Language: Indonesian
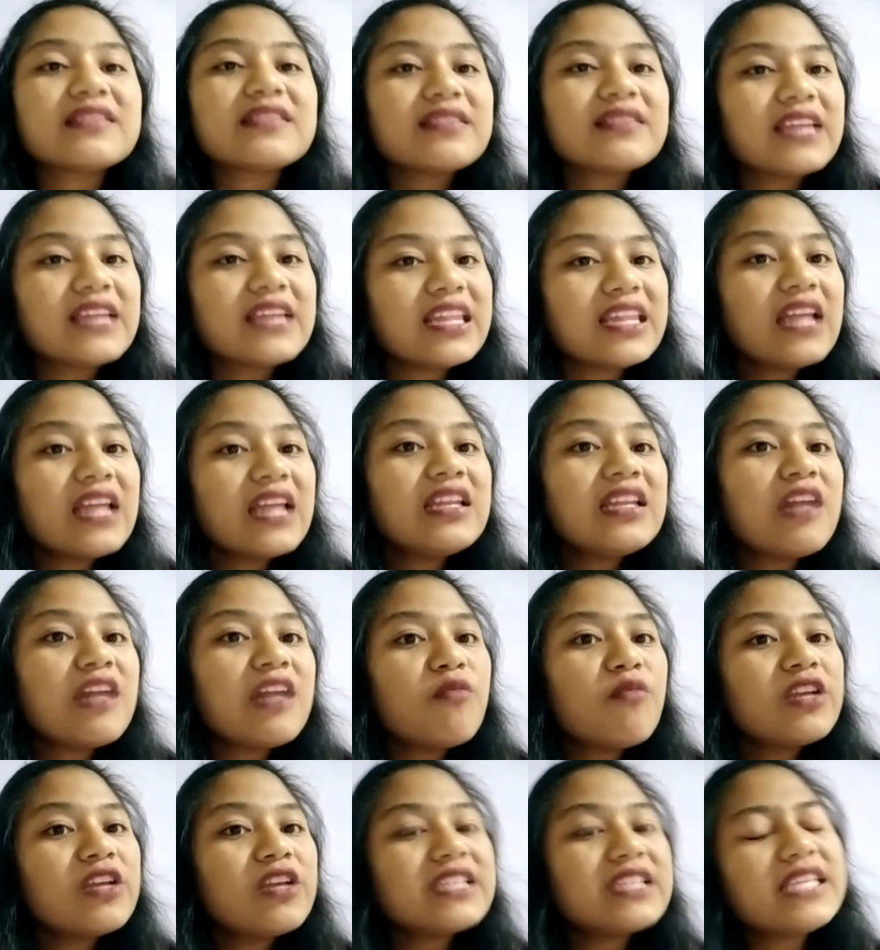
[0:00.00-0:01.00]
Kita tidak
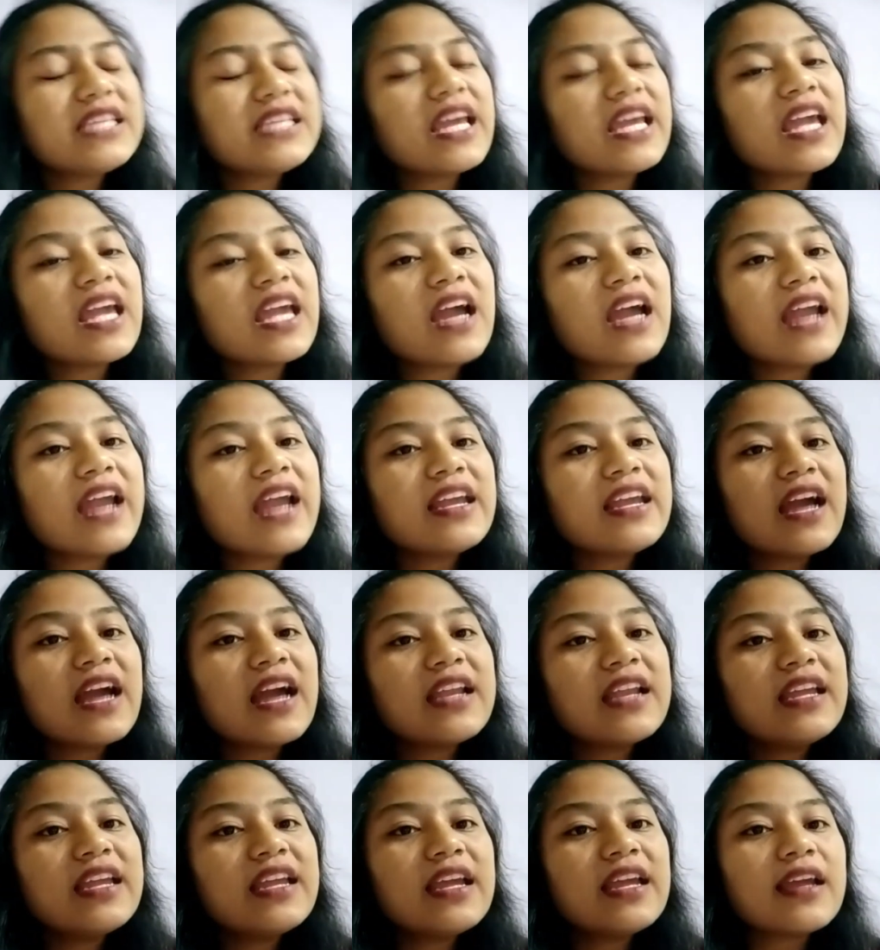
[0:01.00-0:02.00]
boleh cengeng
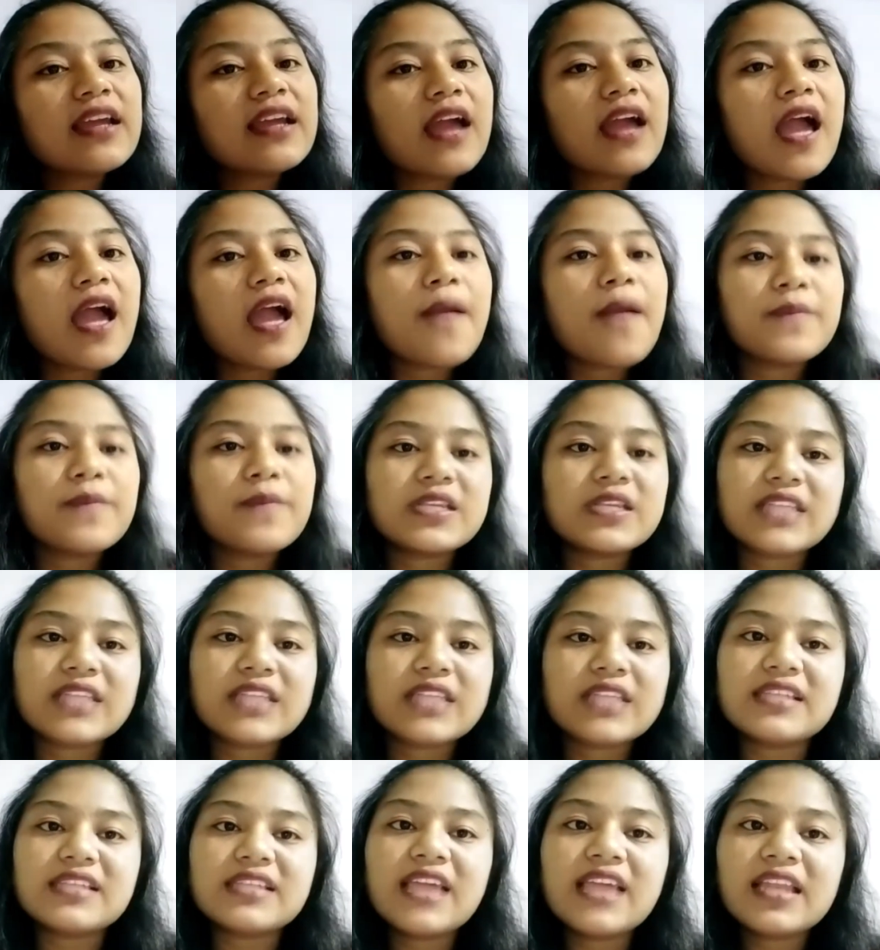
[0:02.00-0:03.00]
adik-adik.
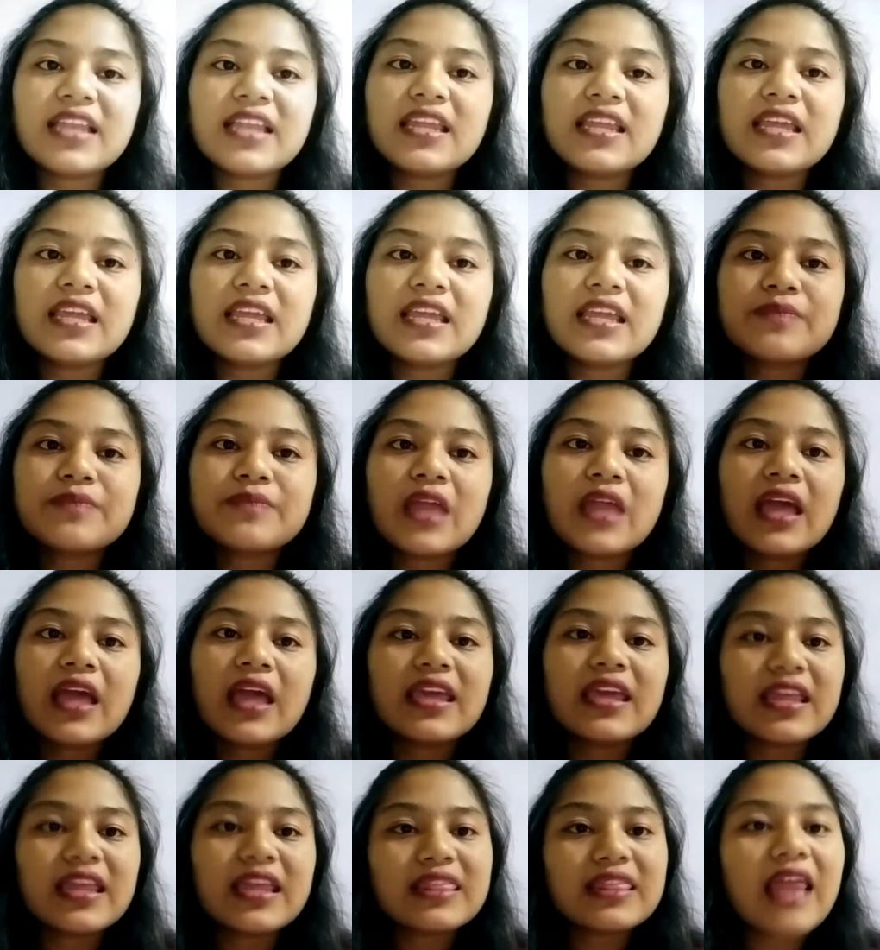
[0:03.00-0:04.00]
Misalnya nih,
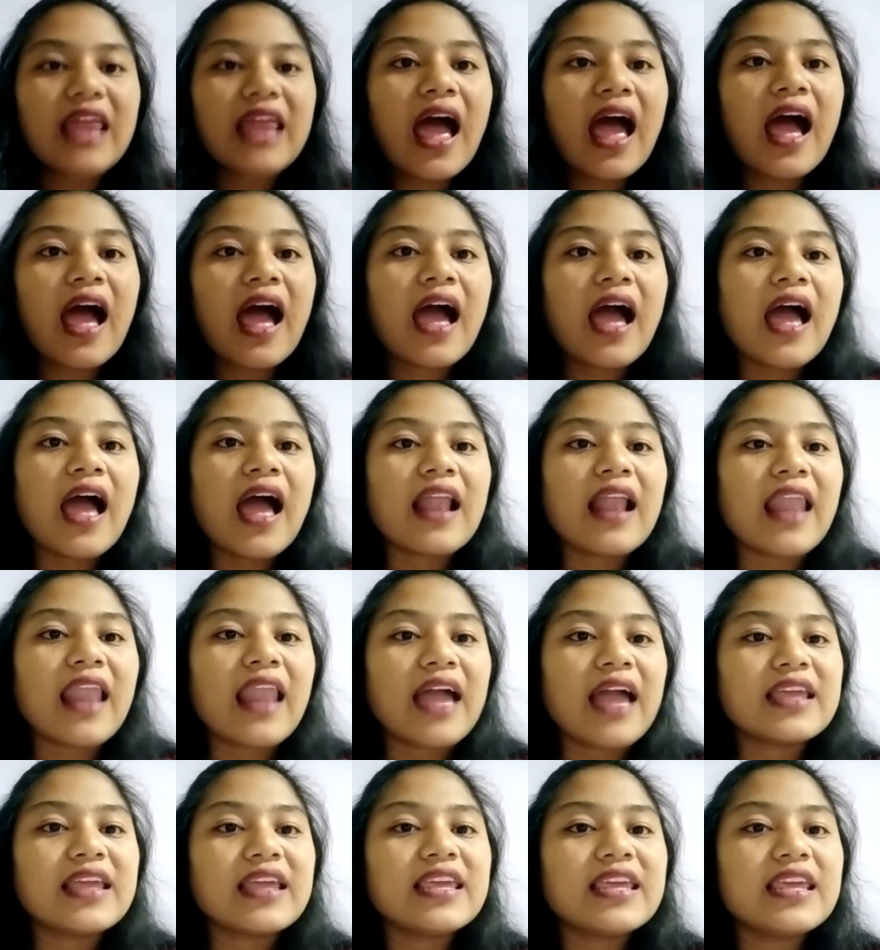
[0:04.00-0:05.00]
kita
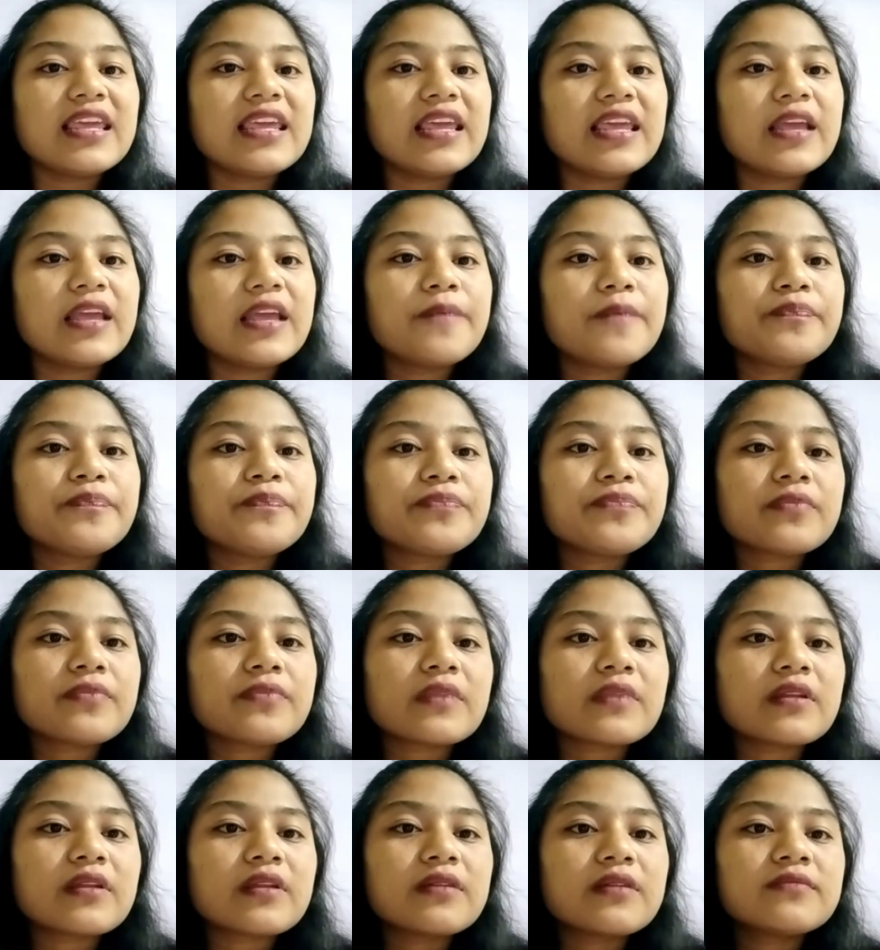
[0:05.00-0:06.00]
lagi
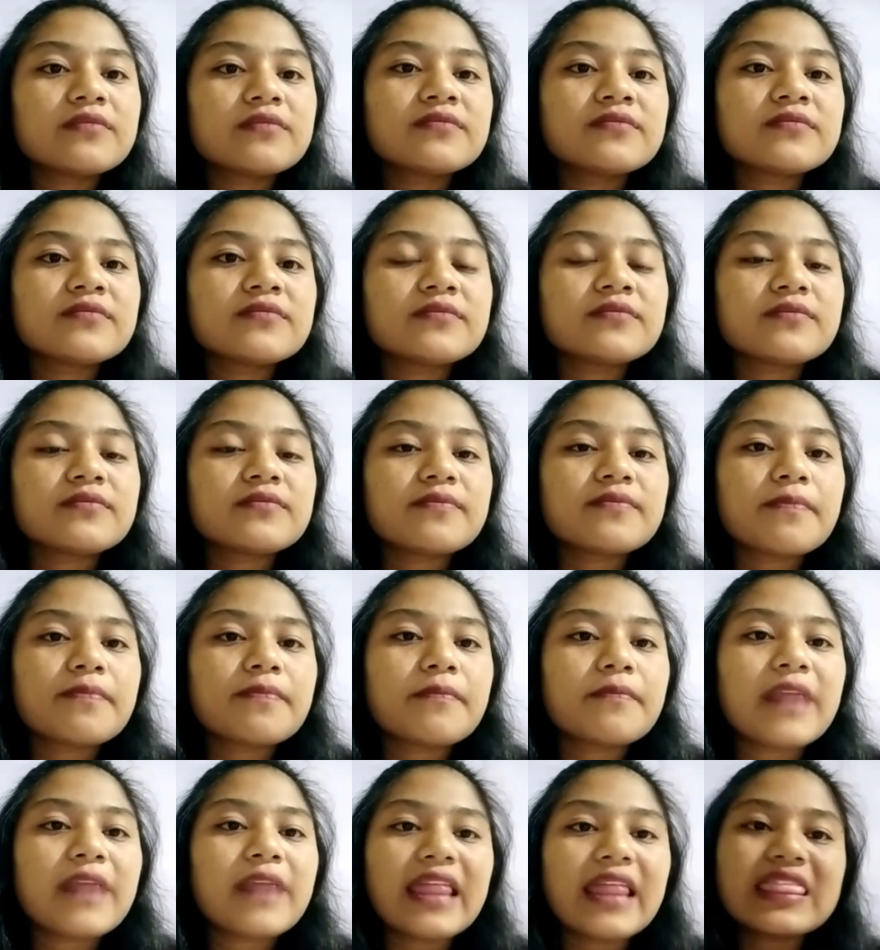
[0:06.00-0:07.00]
mm,
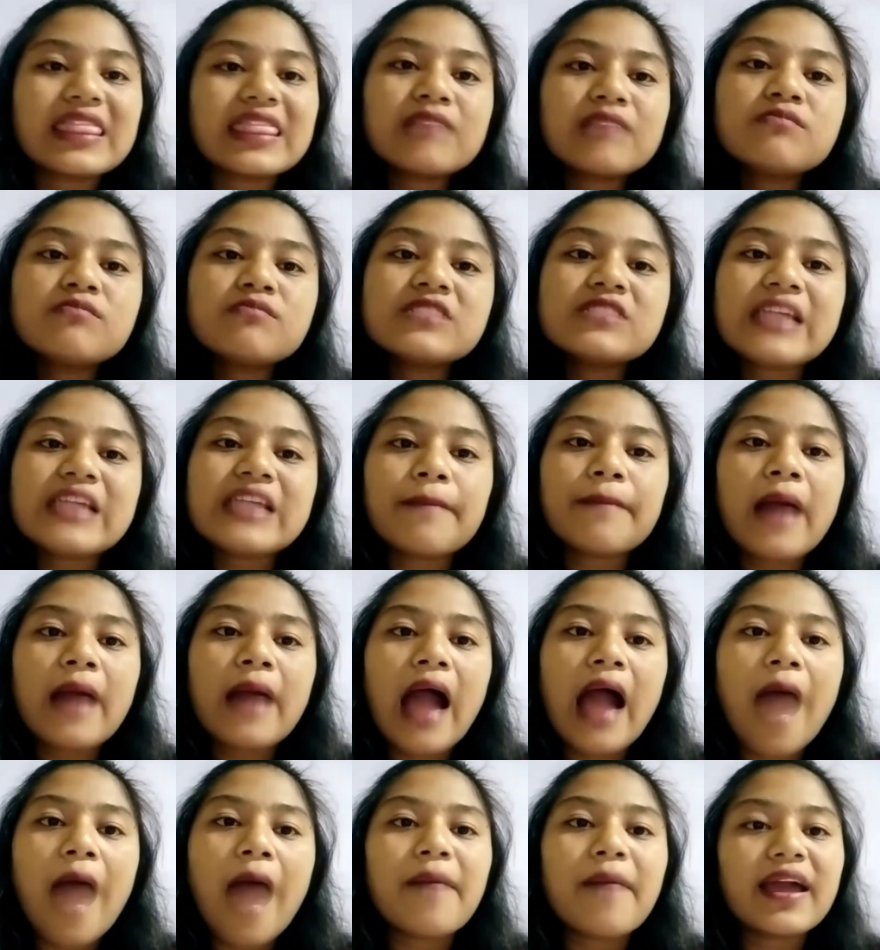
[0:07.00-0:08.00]
berantem sama
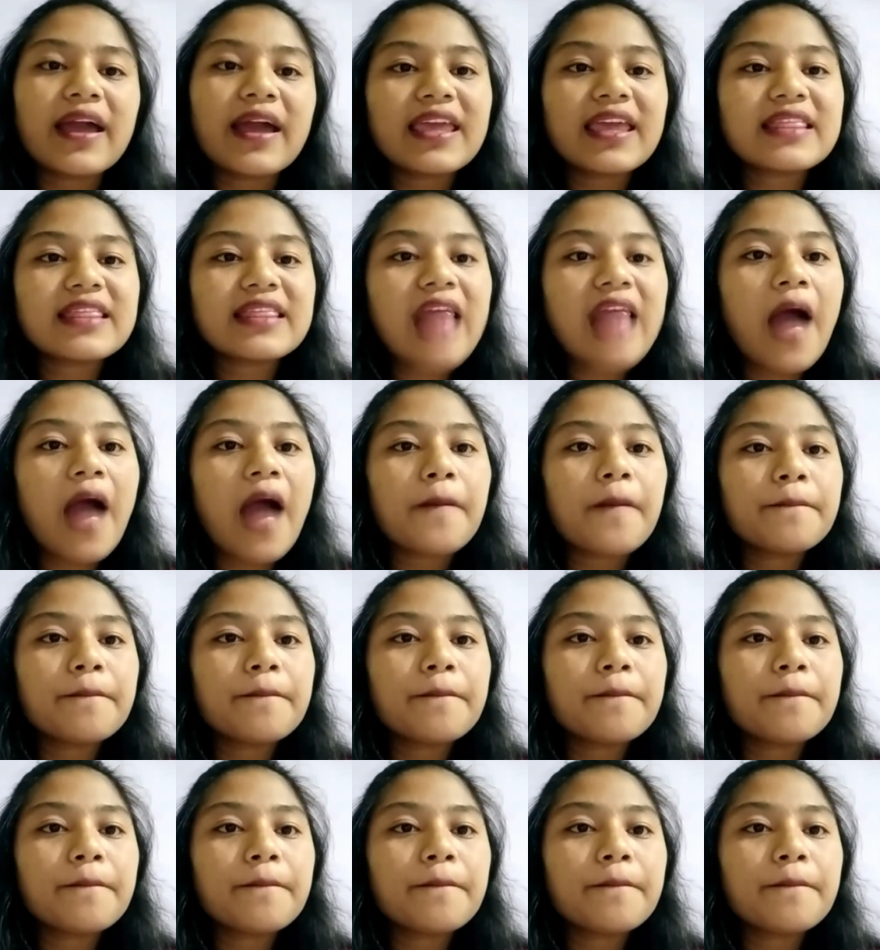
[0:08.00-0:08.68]
abang kita.